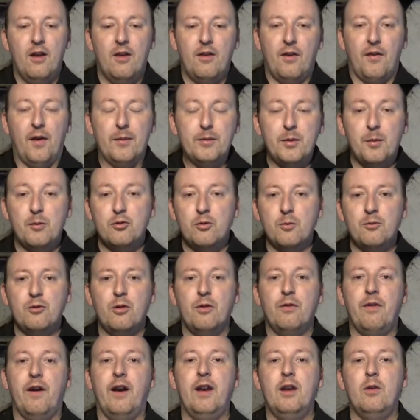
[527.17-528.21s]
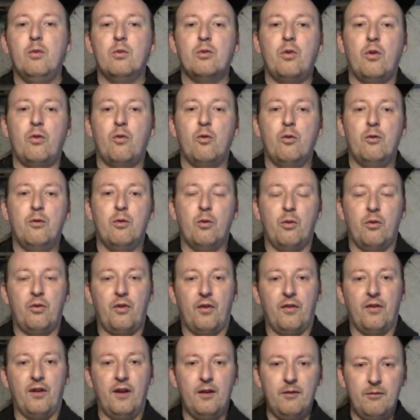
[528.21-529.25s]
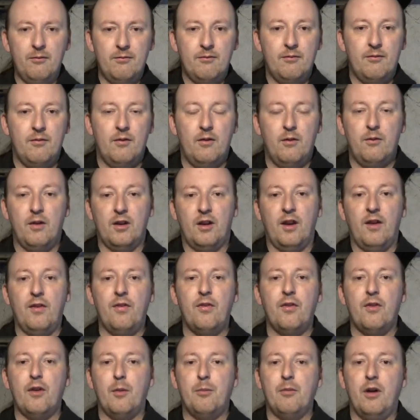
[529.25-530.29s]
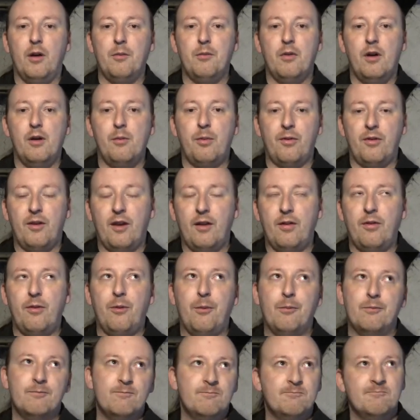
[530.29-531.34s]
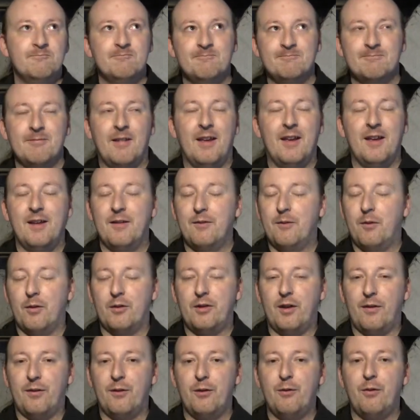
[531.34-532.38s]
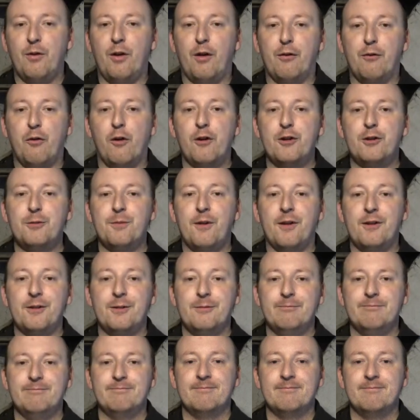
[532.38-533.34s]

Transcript: Das habt ihr bestimmt schon auf einigen Untersuchungen von uns gesehen. Wir testen es ab und an mal. Bis jetzt würde ich jetzt nicht von Erfolg sprechen.